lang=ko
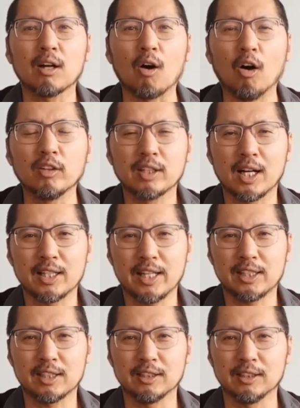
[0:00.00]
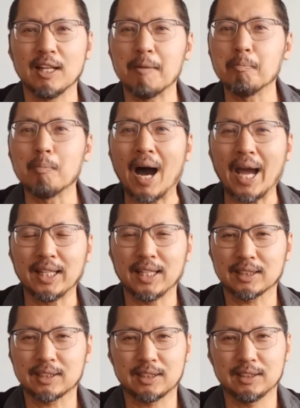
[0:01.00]
건강을 해치는
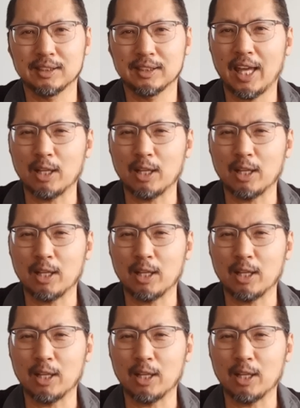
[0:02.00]
마이너스